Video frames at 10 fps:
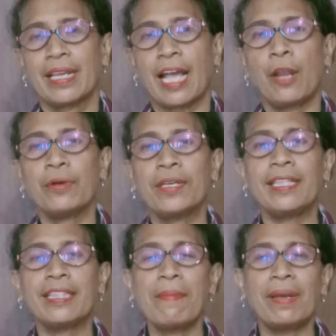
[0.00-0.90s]
kalau
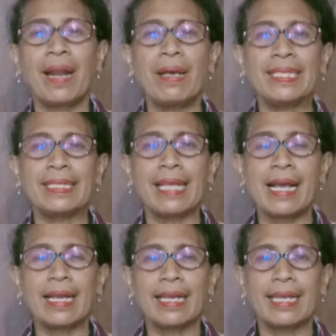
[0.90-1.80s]
kita
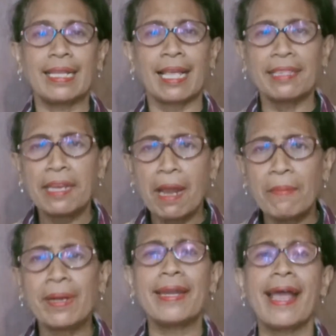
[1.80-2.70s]
merasa kita
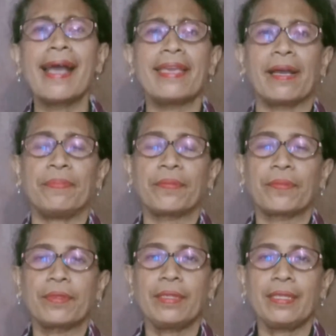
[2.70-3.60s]
tidak berdaya,
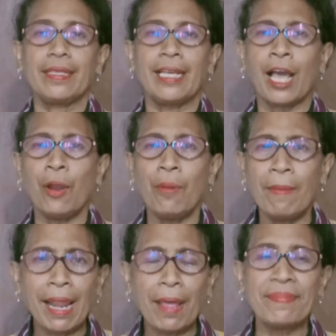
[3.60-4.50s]
kalau
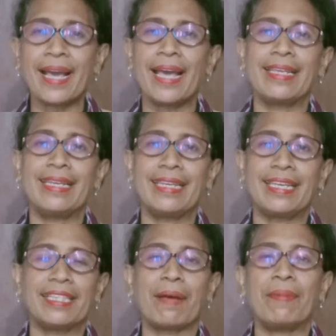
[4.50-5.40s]
malam hari
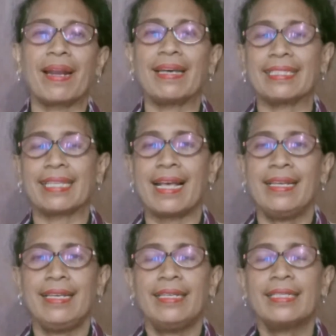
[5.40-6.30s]
ini kita
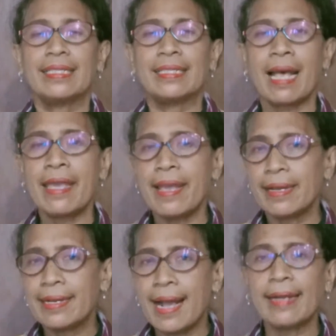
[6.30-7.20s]
merasa
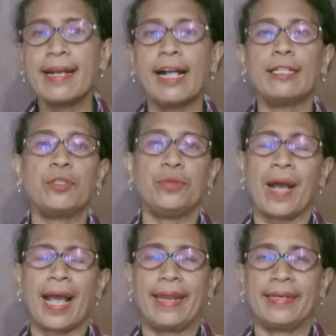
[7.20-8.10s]
saya gagal
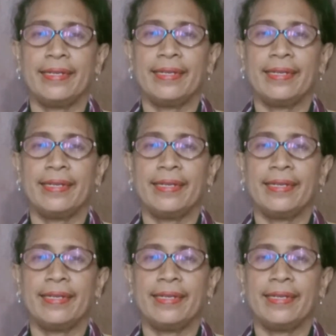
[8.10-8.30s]
Tuhan